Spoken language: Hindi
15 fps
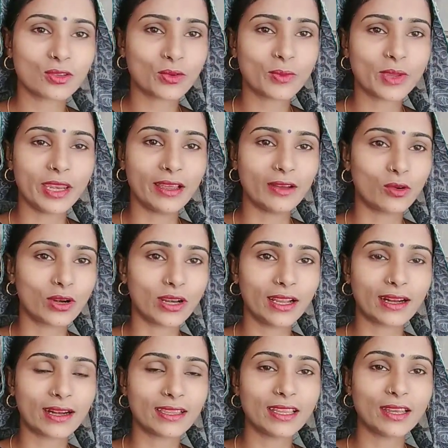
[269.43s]
दो महीना और
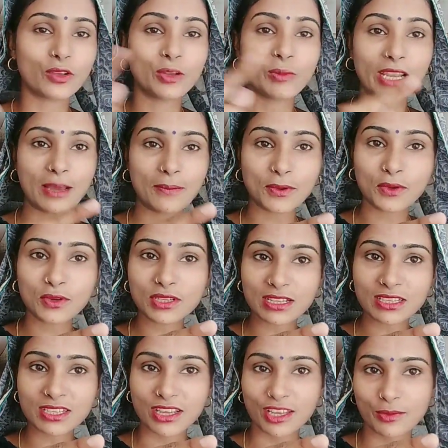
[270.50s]
निकाल दी इन्होंने मैंने आप लोगों के
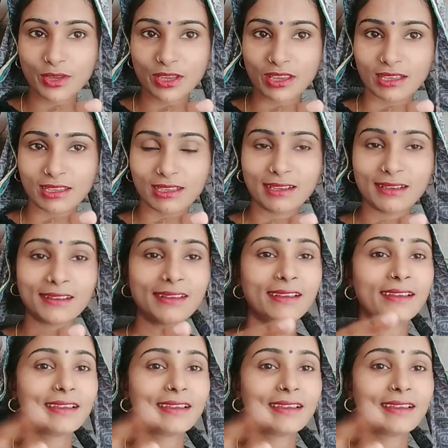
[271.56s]
साथ शेयर भी किया था